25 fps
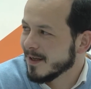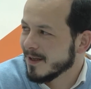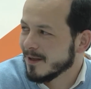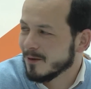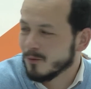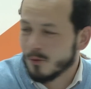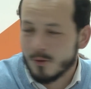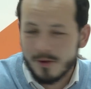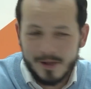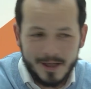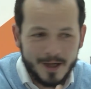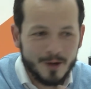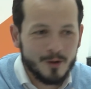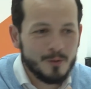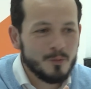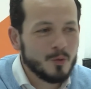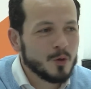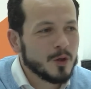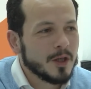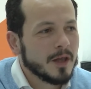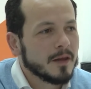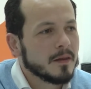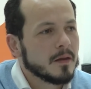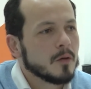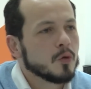nuestra
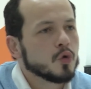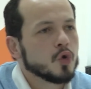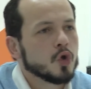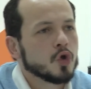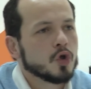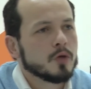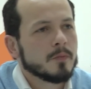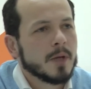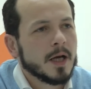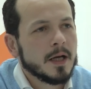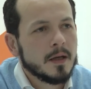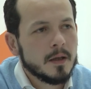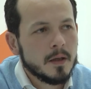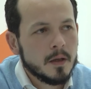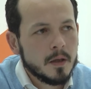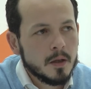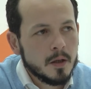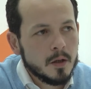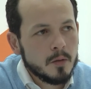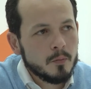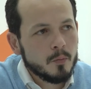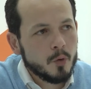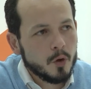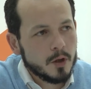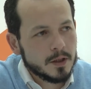comunidad autónoma,
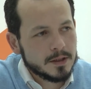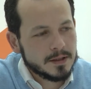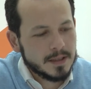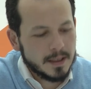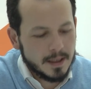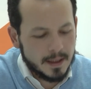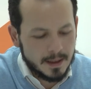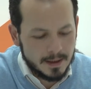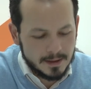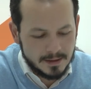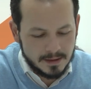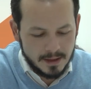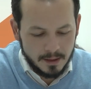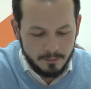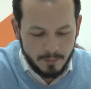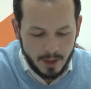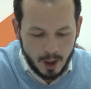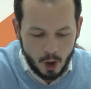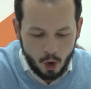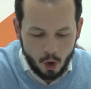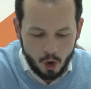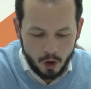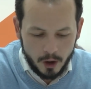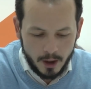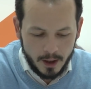pues eh, se
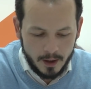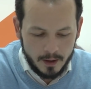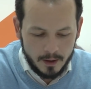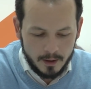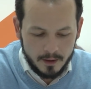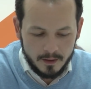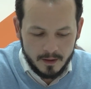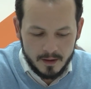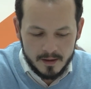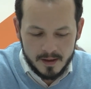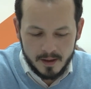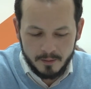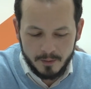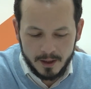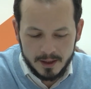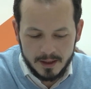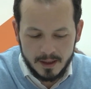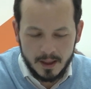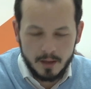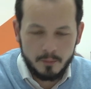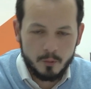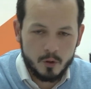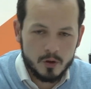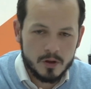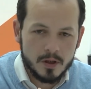mejore y de esa
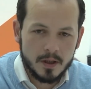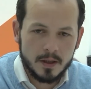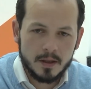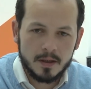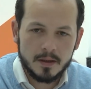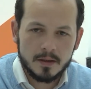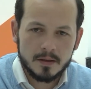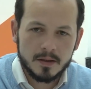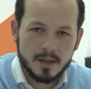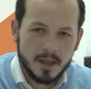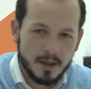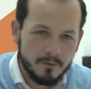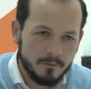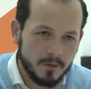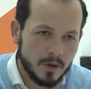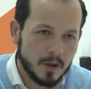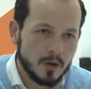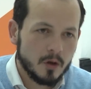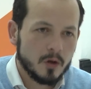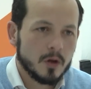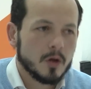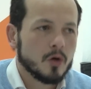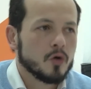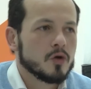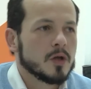manera pues el
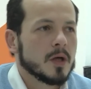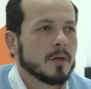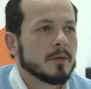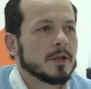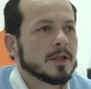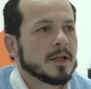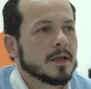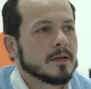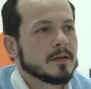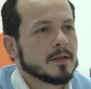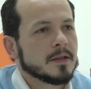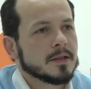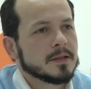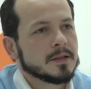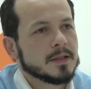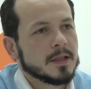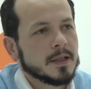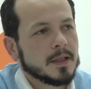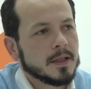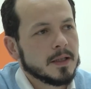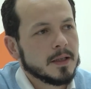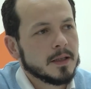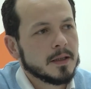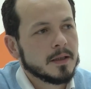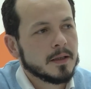tráfico de los habitantes
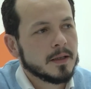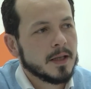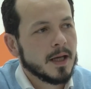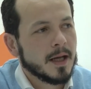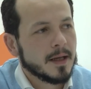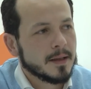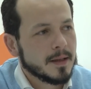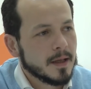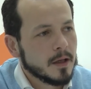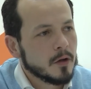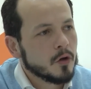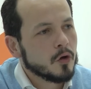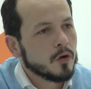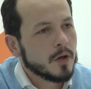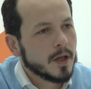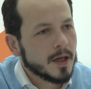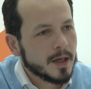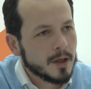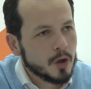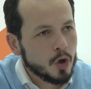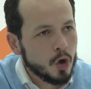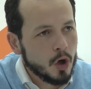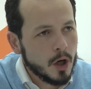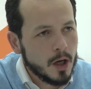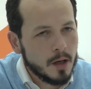de, Arnedo, de
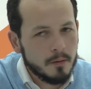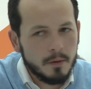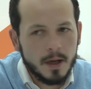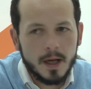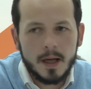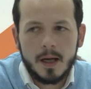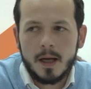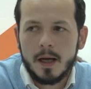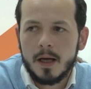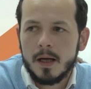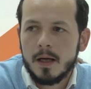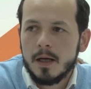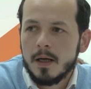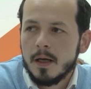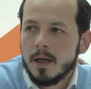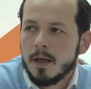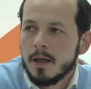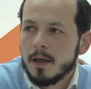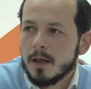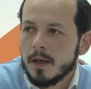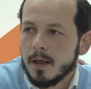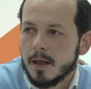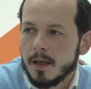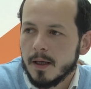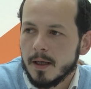Rioja Baja,
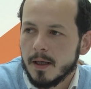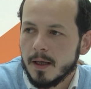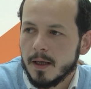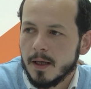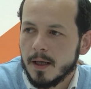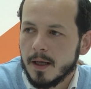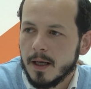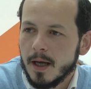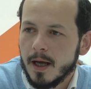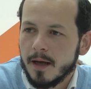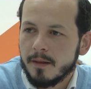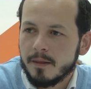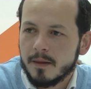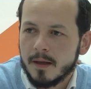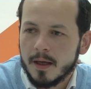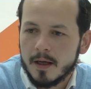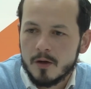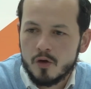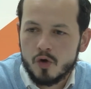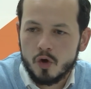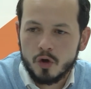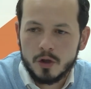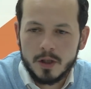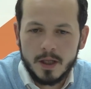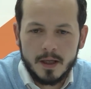eh, hacia
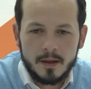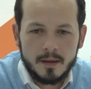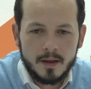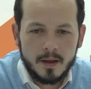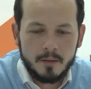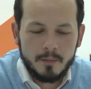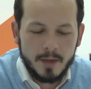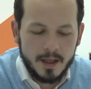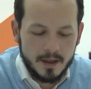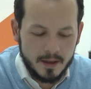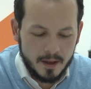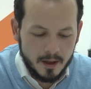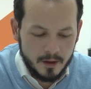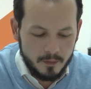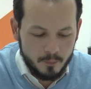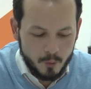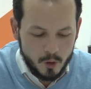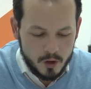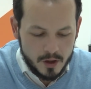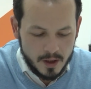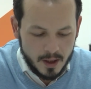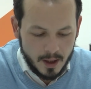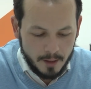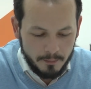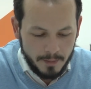Soria, hacia Madrid,
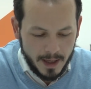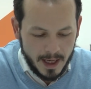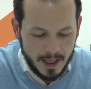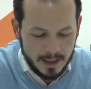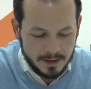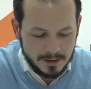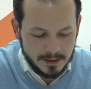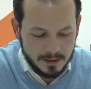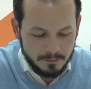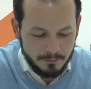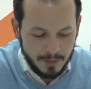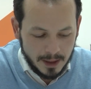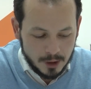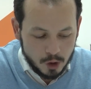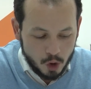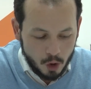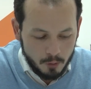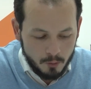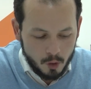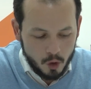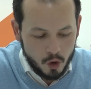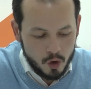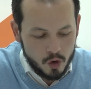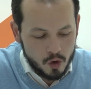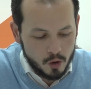pues sea más, más
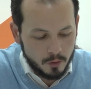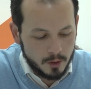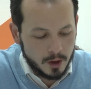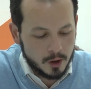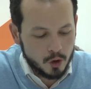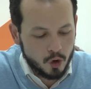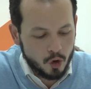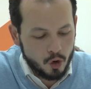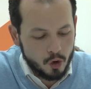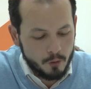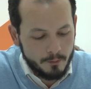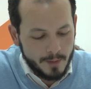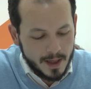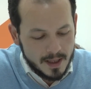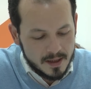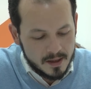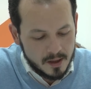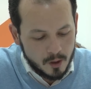cómodo y sobre todo más